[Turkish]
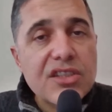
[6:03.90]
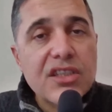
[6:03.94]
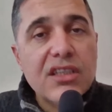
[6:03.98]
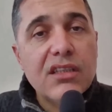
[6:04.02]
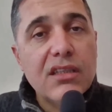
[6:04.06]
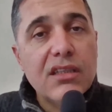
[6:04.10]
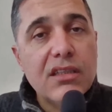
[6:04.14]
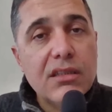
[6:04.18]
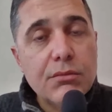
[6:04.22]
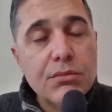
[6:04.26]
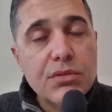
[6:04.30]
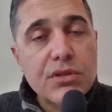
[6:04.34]

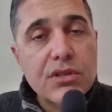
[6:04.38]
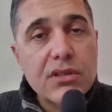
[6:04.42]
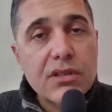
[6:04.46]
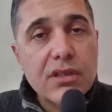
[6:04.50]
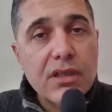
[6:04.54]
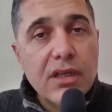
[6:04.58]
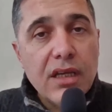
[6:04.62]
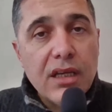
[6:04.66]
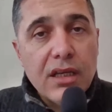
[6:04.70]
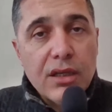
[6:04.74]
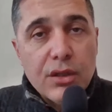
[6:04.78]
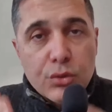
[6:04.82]
elde etmiştir.
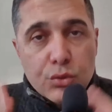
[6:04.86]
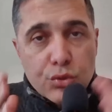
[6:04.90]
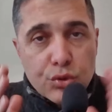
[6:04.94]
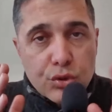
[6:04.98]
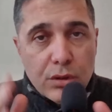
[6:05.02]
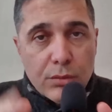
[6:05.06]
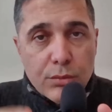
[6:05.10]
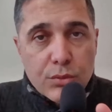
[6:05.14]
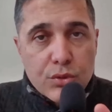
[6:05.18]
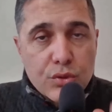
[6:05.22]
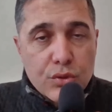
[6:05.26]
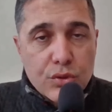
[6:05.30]

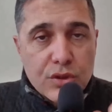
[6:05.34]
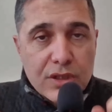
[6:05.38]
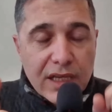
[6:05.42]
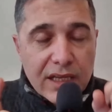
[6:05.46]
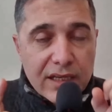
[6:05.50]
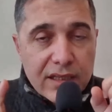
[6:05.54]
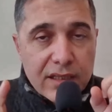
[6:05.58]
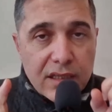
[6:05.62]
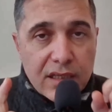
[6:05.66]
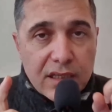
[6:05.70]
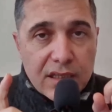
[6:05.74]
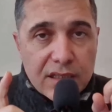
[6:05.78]
Düşünüyor musunuz?
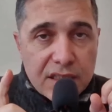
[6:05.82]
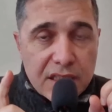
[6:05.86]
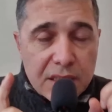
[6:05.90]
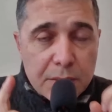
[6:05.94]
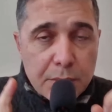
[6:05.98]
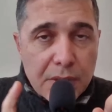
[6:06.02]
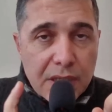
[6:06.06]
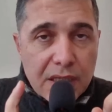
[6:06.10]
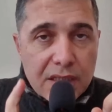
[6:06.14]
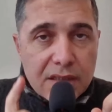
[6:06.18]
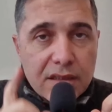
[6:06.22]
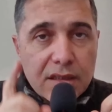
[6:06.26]
Yani
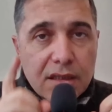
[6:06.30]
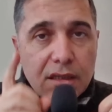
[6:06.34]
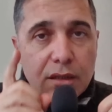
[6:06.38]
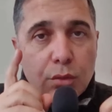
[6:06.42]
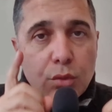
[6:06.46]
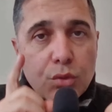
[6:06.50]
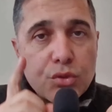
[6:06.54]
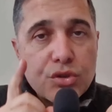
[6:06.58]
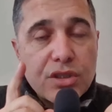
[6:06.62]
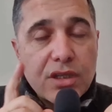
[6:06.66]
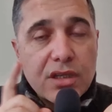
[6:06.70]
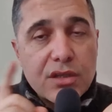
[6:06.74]
26 Aralık
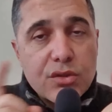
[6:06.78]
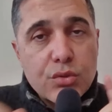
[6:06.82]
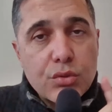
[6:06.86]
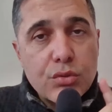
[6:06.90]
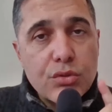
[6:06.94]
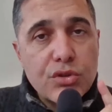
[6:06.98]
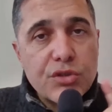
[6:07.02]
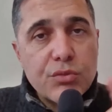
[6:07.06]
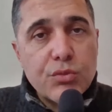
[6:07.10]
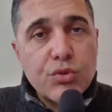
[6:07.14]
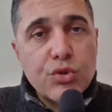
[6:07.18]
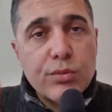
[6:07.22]
ocağın
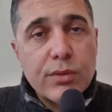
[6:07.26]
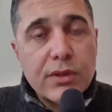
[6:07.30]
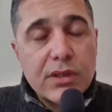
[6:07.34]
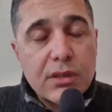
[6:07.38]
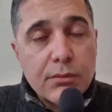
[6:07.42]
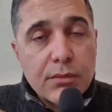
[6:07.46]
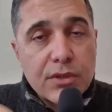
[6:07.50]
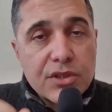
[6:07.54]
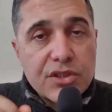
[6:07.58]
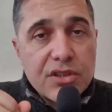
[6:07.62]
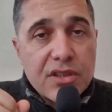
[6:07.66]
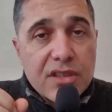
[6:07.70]
sonu şimdi
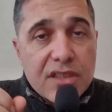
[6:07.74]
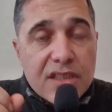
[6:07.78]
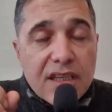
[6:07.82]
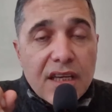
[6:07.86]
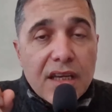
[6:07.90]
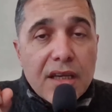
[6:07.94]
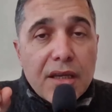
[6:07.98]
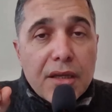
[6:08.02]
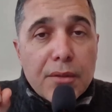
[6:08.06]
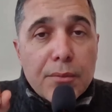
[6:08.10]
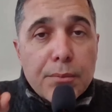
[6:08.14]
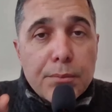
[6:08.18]
Şubat'ın başındayız.
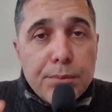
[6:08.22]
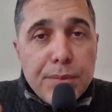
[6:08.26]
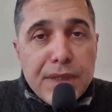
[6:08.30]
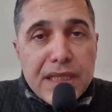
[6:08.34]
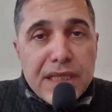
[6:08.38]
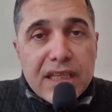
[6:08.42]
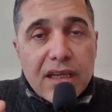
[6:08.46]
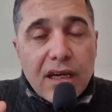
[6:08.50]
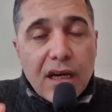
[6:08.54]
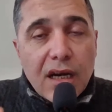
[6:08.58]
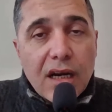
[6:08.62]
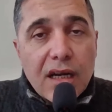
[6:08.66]

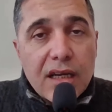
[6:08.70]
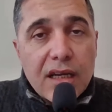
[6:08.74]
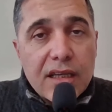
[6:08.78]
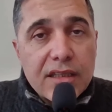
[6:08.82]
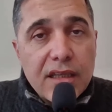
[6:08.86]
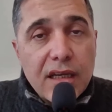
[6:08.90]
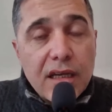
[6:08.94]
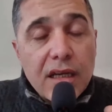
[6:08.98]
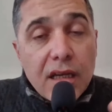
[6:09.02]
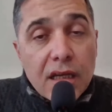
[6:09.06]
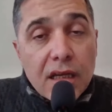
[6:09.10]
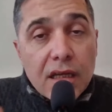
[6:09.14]
Bir
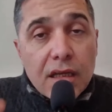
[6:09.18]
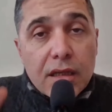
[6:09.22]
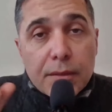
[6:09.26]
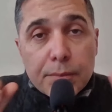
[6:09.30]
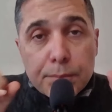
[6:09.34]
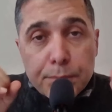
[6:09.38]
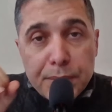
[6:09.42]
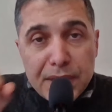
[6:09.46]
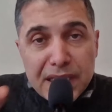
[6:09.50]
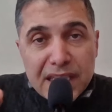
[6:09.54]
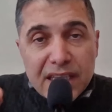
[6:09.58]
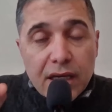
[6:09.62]
ayda
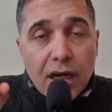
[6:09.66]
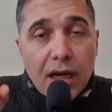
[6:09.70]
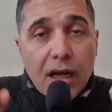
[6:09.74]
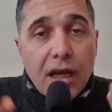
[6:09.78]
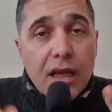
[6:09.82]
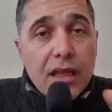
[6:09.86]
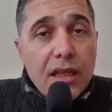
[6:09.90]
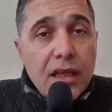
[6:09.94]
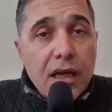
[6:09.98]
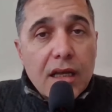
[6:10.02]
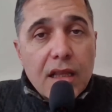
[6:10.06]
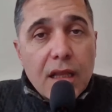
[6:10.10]
bir
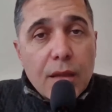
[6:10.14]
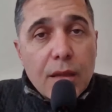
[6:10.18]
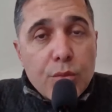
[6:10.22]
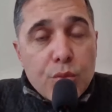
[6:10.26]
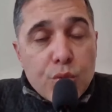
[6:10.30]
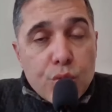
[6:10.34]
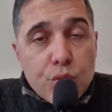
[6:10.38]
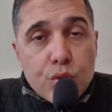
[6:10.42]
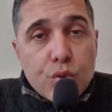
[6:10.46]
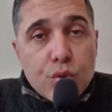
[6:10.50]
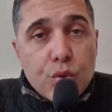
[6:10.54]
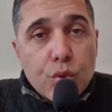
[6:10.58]
ayda adam
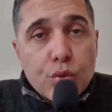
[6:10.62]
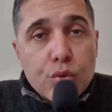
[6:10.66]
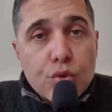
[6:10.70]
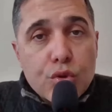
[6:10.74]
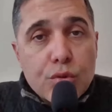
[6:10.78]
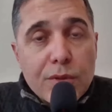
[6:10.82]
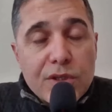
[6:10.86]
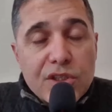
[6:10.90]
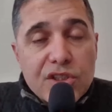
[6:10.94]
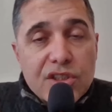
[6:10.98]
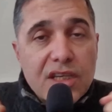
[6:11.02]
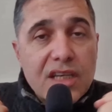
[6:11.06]

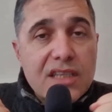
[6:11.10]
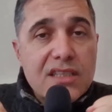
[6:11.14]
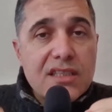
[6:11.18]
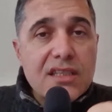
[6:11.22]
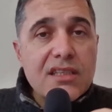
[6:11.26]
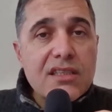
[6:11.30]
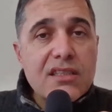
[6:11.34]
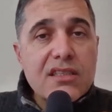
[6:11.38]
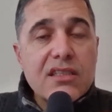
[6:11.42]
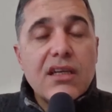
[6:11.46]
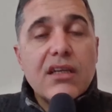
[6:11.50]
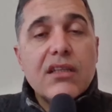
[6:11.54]
%35 kazanç
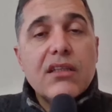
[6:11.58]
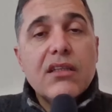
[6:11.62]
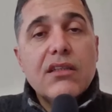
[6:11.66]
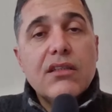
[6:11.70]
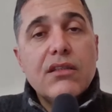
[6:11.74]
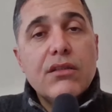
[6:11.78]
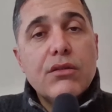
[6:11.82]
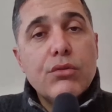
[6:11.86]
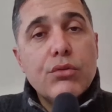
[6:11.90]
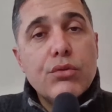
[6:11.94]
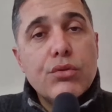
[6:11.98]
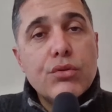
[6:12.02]

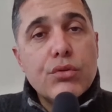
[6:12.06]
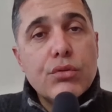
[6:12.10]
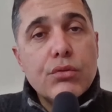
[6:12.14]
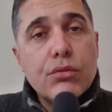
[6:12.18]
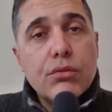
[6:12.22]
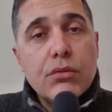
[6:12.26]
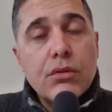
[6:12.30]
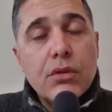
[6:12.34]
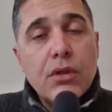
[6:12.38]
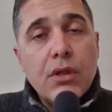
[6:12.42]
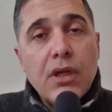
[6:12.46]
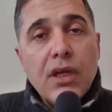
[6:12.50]
sağladığını düşünün.
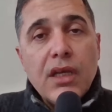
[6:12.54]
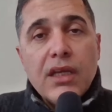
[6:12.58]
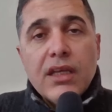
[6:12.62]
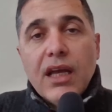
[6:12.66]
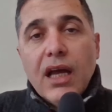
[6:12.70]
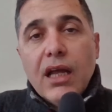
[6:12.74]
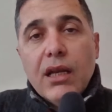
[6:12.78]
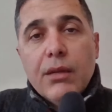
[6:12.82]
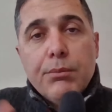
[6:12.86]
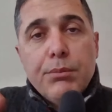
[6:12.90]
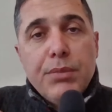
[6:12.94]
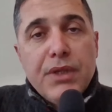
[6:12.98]

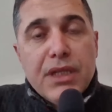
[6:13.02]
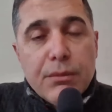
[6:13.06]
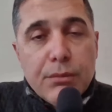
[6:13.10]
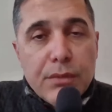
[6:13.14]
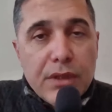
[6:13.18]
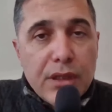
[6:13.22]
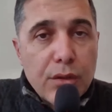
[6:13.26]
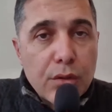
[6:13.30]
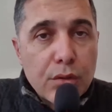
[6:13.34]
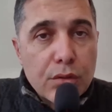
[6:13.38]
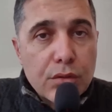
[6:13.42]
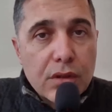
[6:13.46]
Yani 1
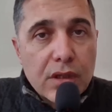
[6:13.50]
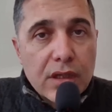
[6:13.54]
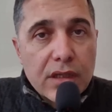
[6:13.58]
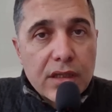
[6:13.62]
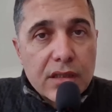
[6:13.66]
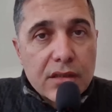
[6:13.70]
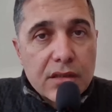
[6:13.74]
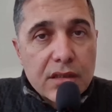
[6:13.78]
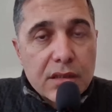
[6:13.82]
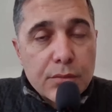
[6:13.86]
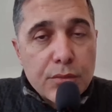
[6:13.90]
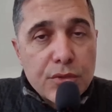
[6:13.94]
milyon lira
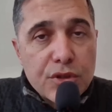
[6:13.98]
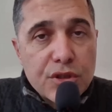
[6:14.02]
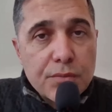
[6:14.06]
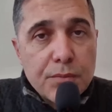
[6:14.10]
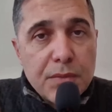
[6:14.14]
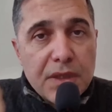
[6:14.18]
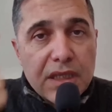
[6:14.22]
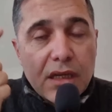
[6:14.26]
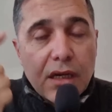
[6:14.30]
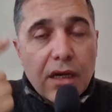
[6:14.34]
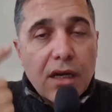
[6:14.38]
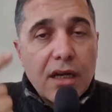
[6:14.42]
yatırmış
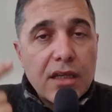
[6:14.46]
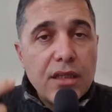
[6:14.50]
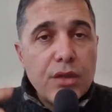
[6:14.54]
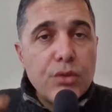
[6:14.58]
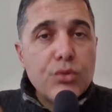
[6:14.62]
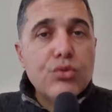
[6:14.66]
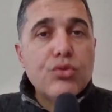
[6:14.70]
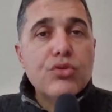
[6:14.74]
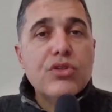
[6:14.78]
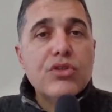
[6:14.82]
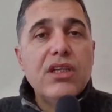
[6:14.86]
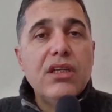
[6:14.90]
bir ayda
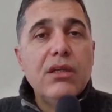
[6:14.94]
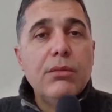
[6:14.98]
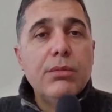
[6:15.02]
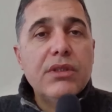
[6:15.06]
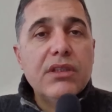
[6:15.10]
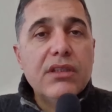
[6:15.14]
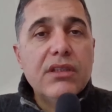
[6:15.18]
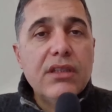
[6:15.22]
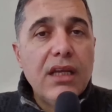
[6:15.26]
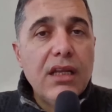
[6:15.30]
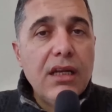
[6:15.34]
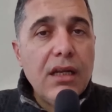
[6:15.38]
350 bin
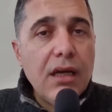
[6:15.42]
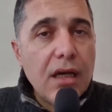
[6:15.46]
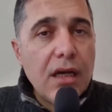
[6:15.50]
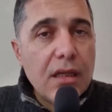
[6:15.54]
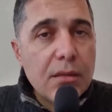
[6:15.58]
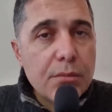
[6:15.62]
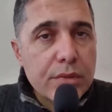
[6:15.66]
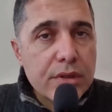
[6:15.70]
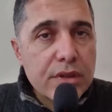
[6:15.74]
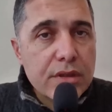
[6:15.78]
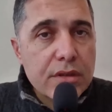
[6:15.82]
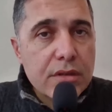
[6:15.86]
TL
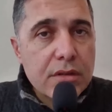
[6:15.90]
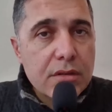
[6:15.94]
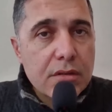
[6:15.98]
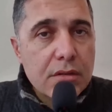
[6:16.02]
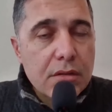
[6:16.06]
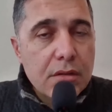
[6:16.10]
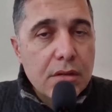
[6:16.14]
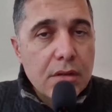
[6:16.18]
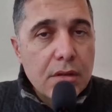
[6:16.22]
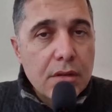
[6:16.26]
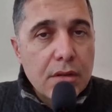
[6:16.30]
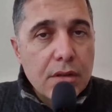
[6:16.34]
almış.
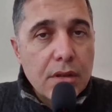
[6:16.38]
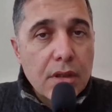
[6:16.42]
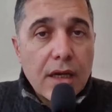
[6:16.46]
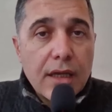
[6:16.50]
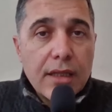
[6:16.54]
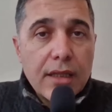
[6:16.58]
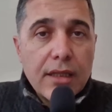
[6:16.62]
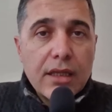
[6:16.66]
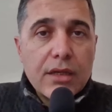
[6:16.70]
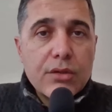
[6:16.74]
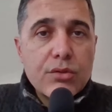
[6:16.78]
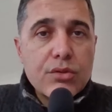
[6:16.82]
Ne
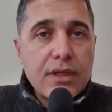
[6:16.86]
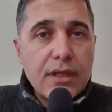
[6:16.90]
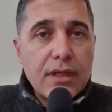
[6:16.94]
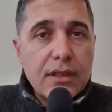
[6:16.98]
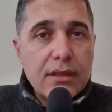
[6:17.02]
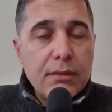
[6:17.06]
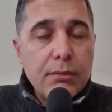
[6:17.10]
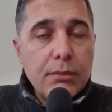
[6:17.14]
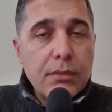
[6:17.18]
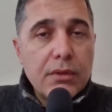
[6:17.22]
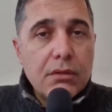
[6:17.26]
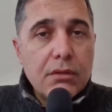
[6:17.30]
kadar güzel
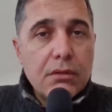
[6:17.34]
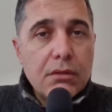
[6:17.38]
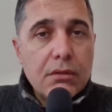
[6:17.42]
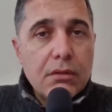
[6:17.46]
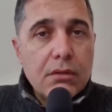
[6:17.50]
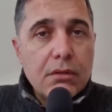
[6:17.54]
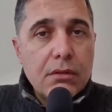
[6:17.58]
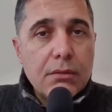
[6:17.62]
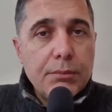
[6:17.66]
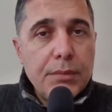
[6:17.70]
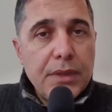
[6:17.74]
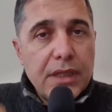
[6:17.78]
değil mi?
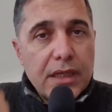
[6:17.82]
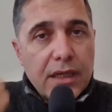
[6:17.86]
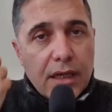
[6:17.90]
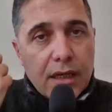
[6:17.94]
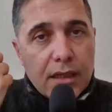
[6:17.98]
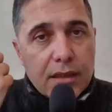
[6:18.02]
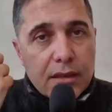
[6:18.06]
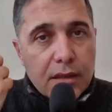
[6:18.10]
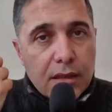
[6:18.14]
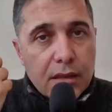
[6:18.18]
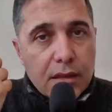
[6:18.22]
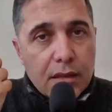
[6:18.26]
Bir
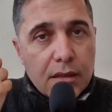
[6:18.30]
ayda.